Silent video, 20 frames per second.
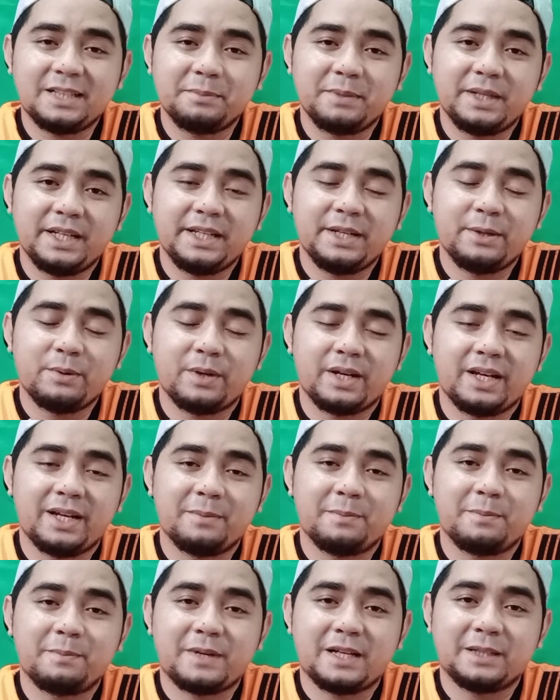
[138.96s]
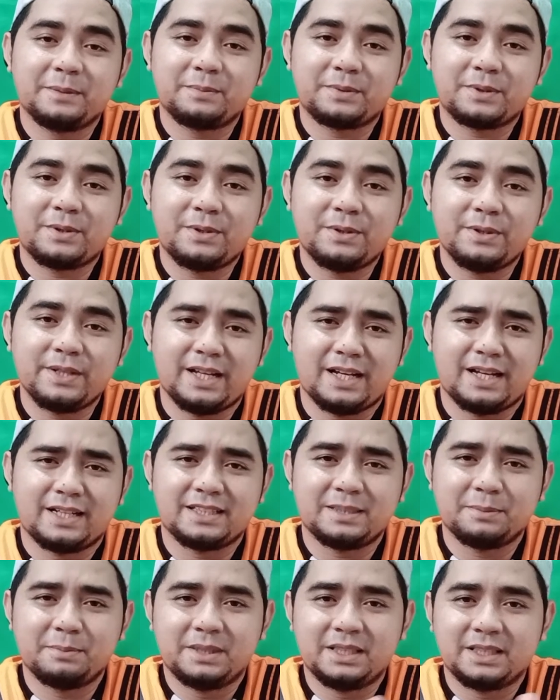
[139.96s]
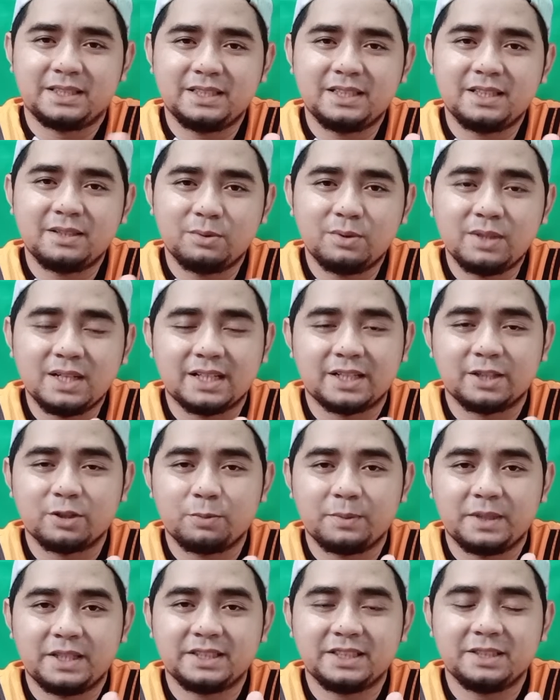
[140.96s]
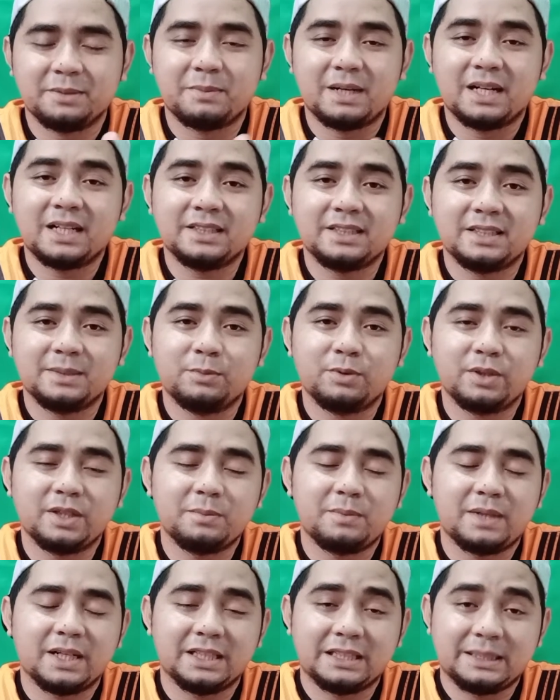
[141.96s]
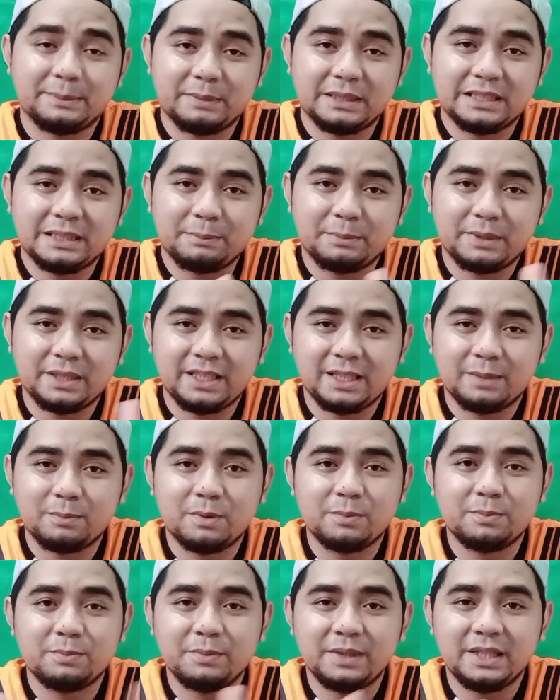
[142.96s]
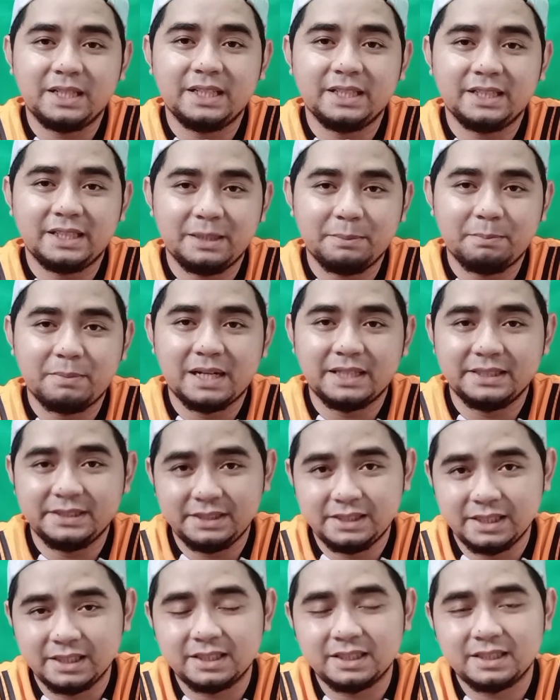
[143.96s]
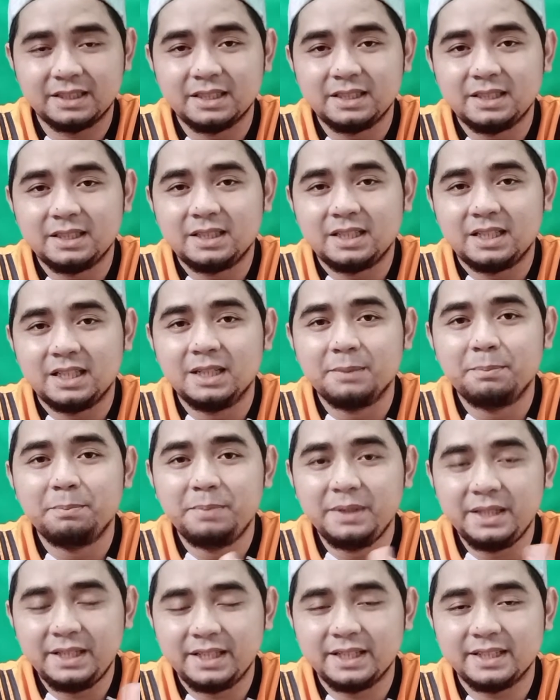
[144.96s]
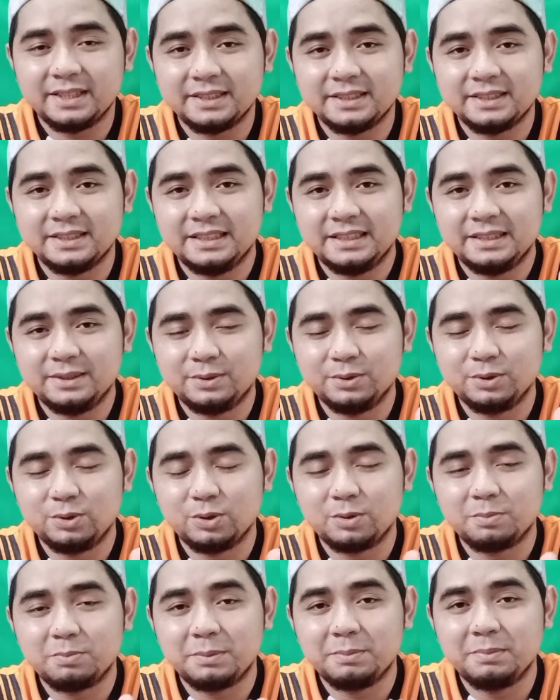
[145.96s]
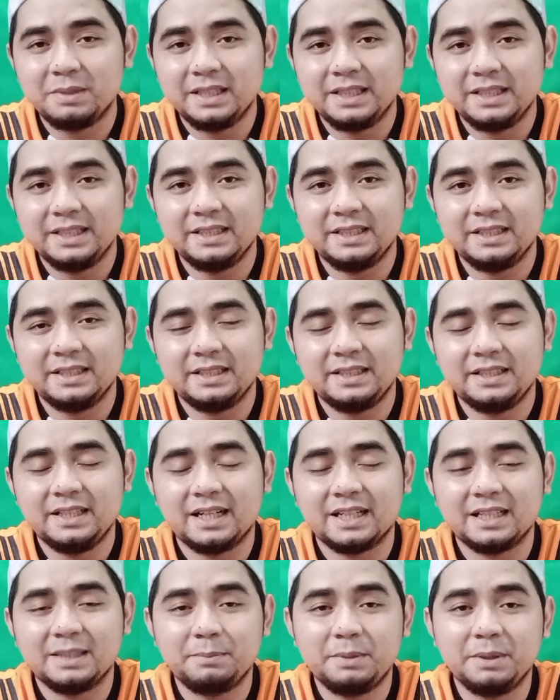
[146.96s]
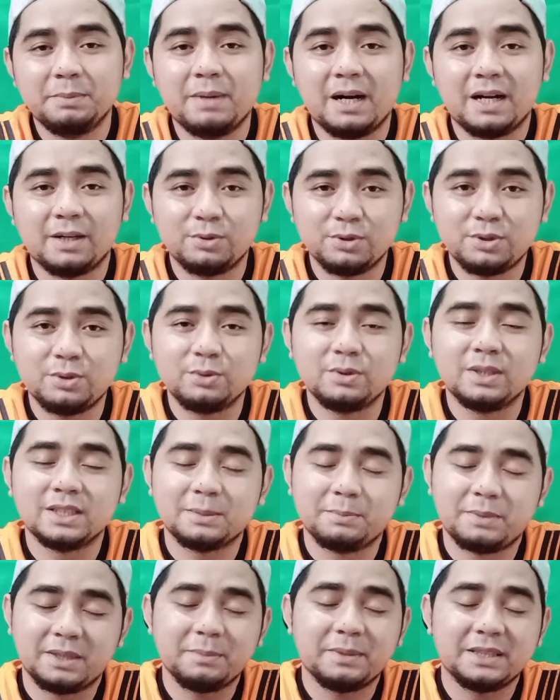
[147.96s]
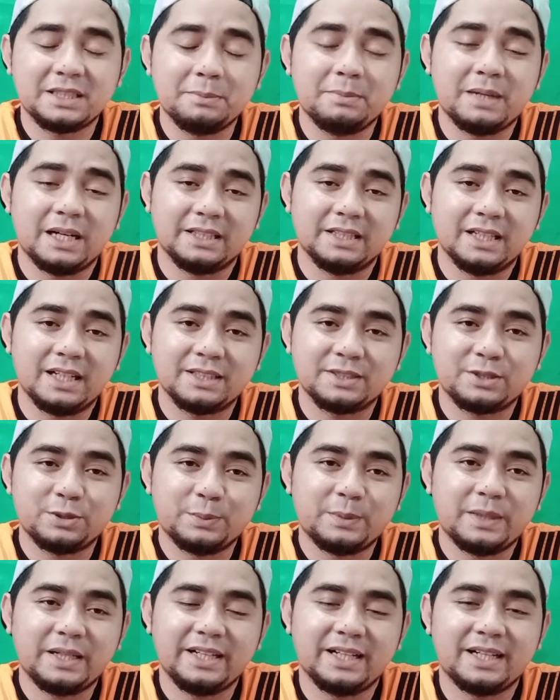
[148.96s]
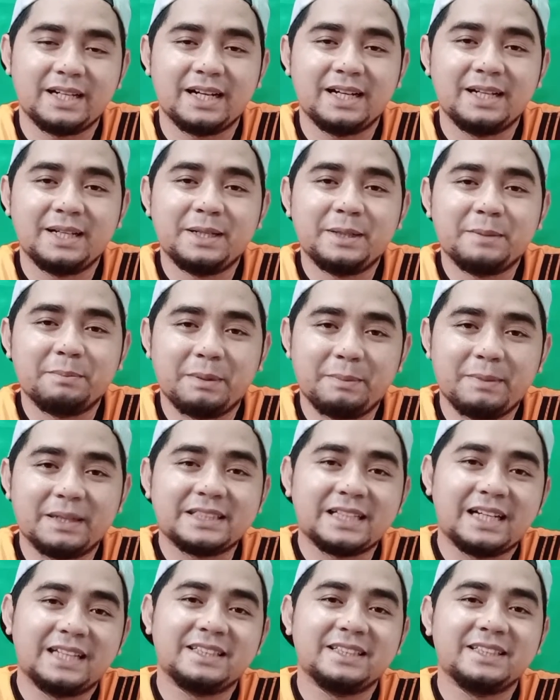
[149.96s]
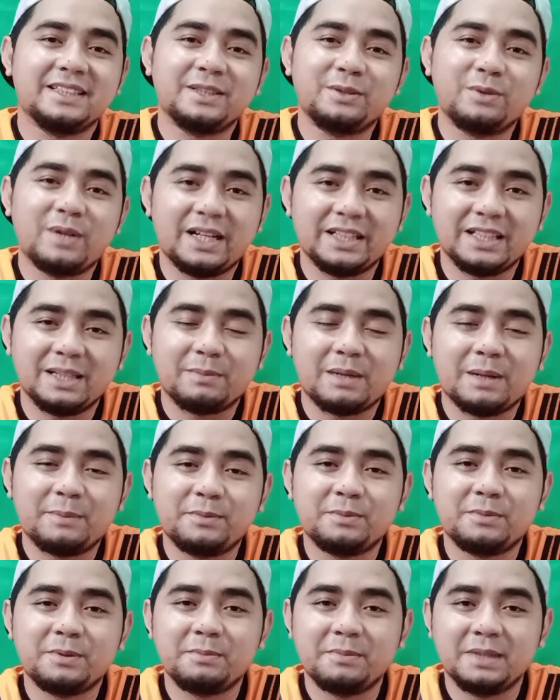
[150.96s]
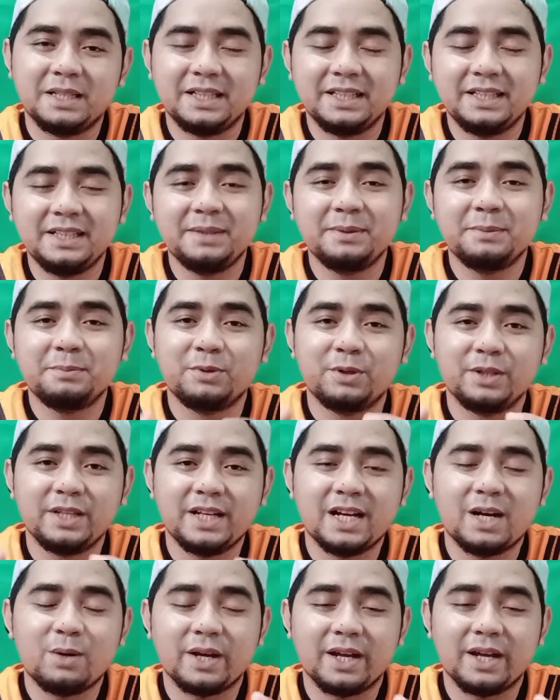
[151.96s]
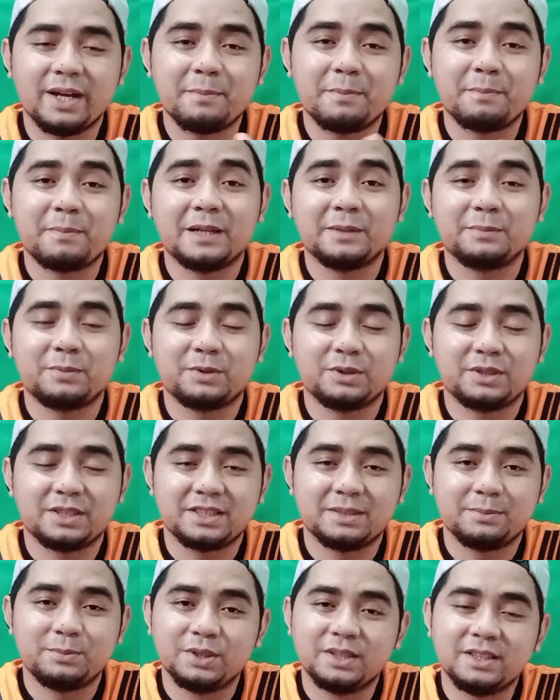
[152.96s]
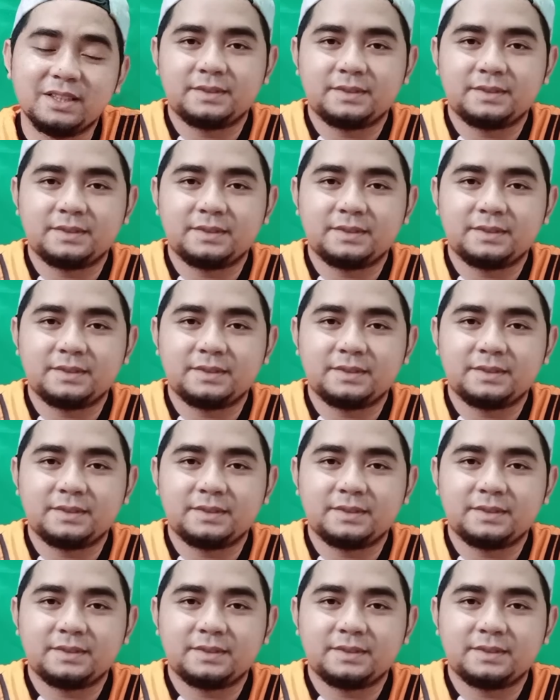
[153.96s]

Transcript: BYWM 4 Pro? Ya sebenarnya gue nggak rekomendasiin banget sih. Mungkin bagi teman-teman yang memiliki budget lebih untuk membeli yang lebih bagus juga sebenarnya masih banyak. Cuma ya memang saat ini gue hanya mampu membeli Boya WM4 Pro tersebut.